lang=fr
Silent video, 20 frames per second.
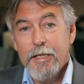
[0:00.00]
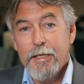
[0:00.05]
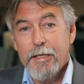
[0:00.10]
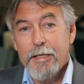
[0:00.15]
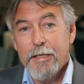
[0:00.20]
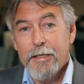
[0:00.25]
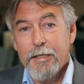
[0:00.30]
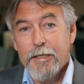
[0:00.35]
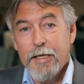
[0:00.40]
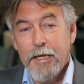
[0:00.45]

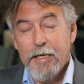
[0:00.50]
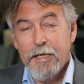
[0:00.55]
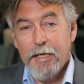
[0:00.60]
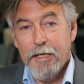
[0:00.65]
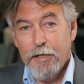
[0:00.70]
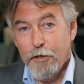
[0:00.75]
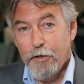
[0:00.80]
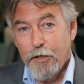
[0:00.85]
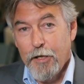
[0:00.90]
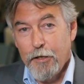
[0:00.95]
Euh,
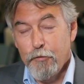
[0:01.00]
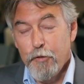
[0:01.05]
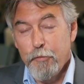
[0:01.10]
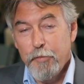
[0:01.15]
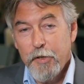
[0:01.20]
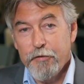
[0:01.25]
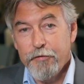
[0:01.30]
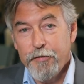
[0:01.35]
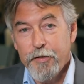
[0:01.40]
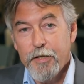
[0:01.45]
en, lui
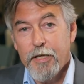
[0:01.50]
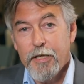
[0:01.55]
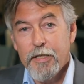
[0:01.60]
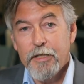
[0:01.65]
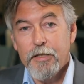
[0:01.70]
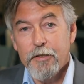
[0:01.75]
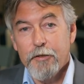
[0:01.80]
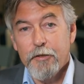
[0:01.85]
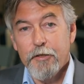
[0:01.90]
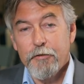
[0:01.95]
préférant
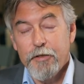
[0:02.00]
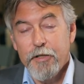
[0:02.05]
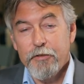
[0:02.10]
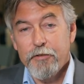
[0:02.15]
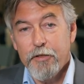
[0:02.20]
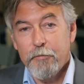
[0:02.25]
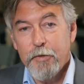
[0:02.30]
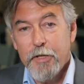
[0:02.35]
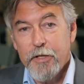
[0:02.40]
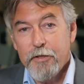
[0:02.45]
euh,
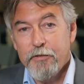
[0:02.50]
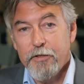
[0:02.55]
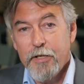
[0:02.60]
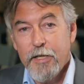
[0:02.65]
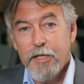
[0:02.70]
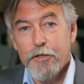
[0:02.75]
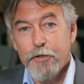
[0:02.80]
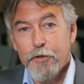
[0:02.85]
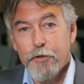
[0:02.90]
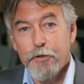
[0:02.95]
Vincent
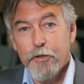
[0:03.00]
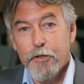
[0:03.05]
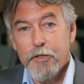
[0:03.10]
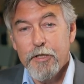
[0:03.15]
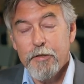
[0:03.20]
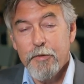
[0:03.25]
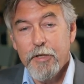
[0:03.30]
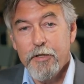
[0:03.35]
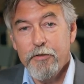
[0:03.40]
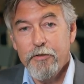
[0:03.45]
Marissal de,
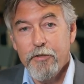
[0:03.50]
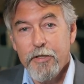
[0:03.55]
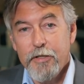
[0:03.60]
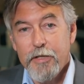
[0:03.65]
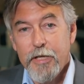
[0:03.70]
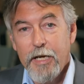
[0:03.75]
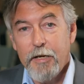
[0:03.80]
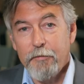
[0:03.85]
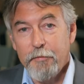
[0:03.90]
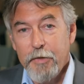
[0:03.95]
Québec
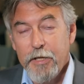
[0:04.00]
solidaire.